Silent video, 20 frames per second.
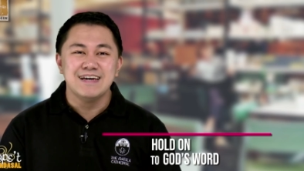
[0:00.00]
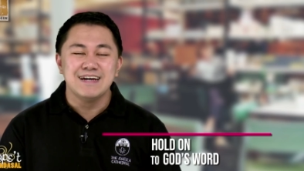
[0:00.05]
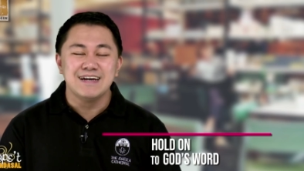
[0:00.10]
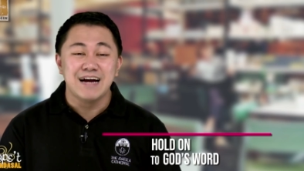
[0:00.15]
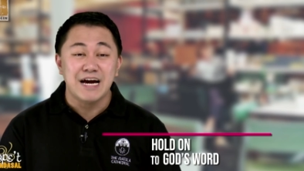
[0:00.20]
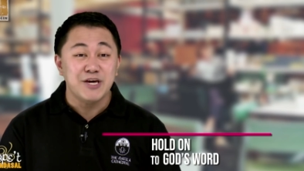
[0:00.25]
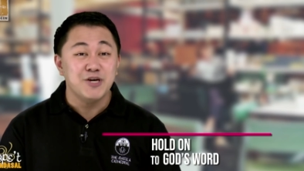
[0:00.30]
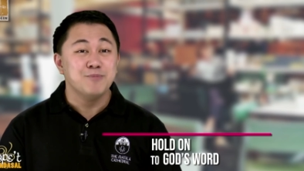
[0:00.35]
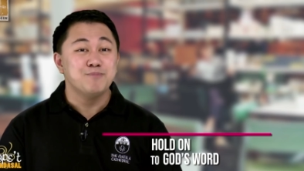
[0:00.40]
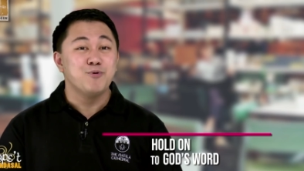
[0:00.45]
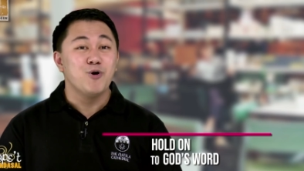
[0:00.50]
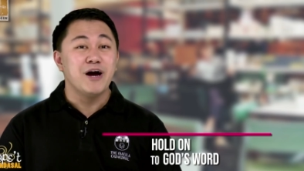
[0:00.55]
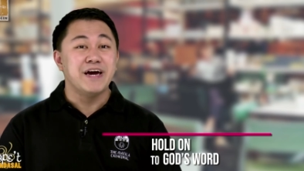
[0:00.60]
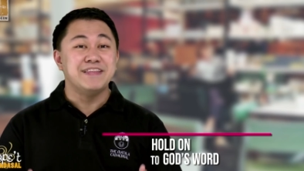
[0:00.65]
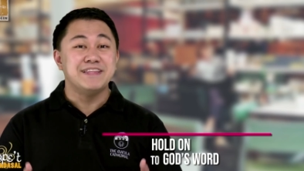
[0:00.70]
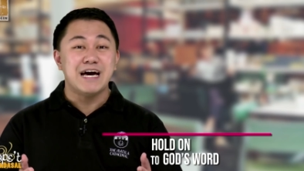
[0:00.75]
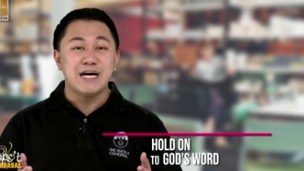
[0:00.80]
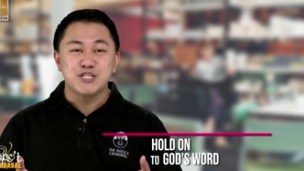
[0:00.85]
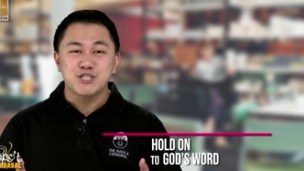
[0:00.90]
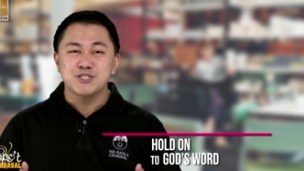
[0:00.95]
Ngayon po ay
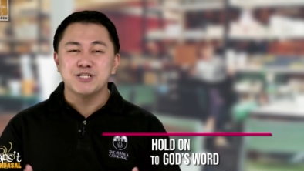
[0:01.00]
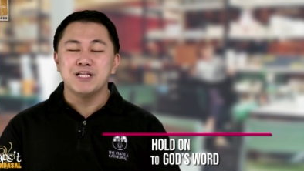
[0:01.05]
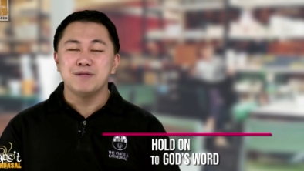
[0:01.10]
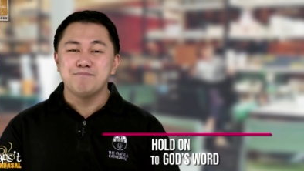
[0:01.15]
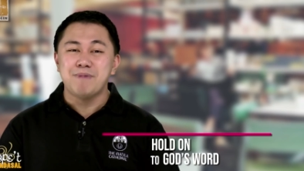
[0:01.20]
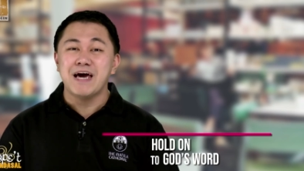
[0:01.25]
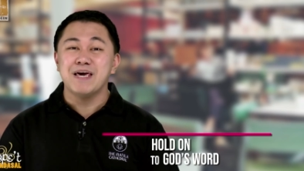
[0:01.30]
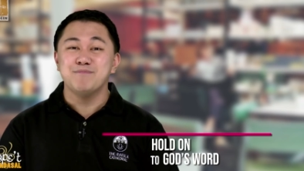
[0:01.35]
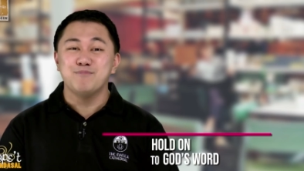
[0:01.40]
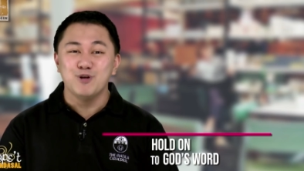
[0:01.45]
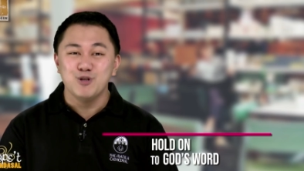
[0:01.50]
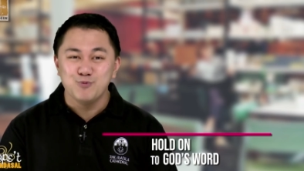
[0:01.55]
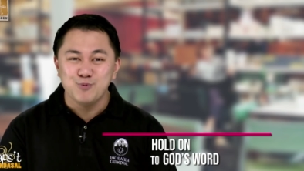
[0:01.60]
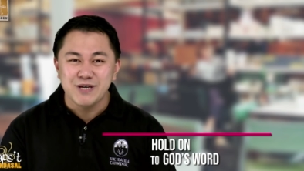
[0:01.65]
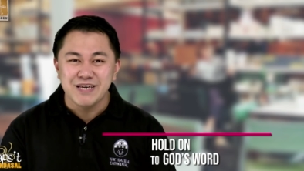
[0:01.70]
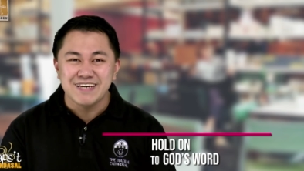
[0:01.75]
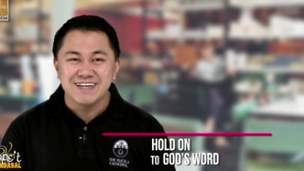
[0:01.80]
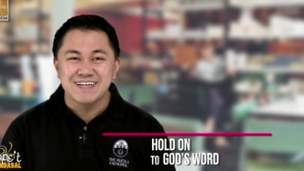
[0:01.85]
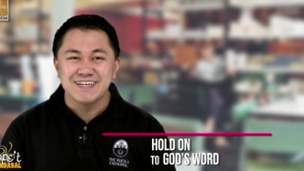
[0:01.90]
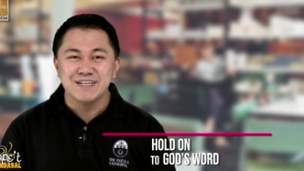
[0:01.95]
National Bible
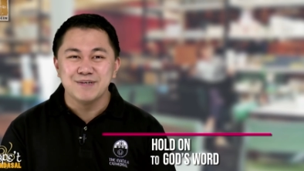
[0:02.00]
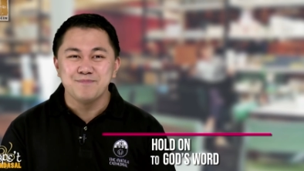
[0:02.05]
Week.